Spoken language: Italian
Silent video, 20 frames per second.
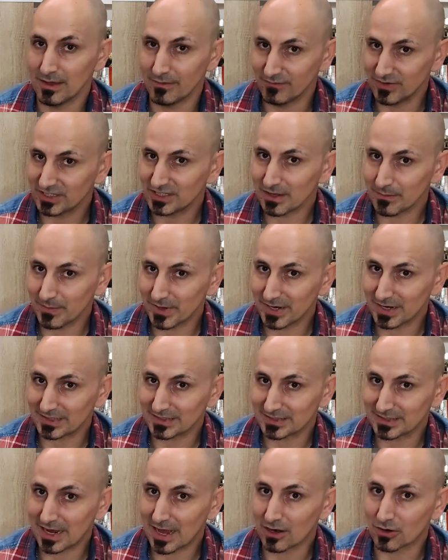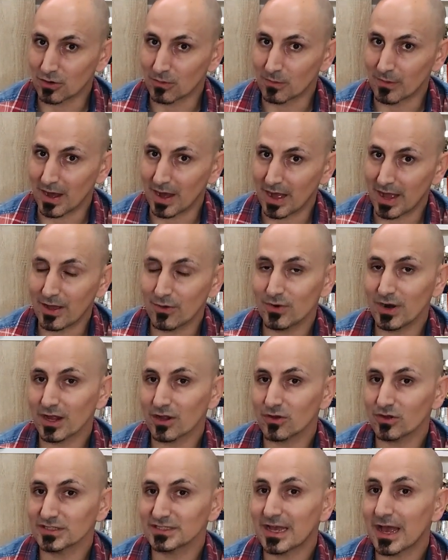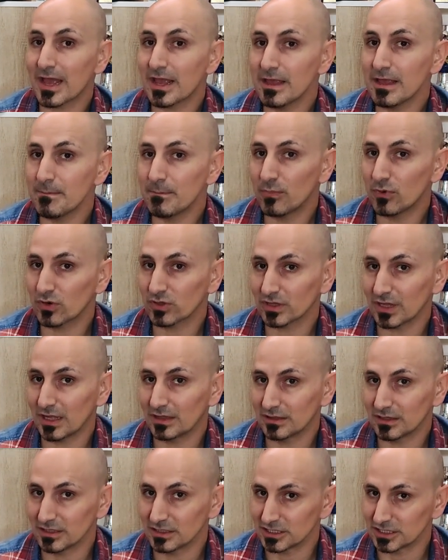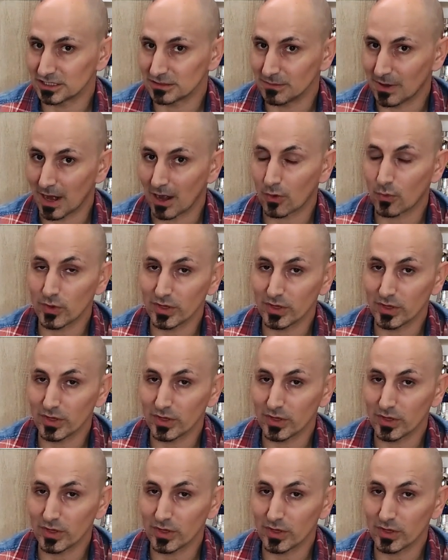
vi sembrerà strano ma è una cosa importantissima,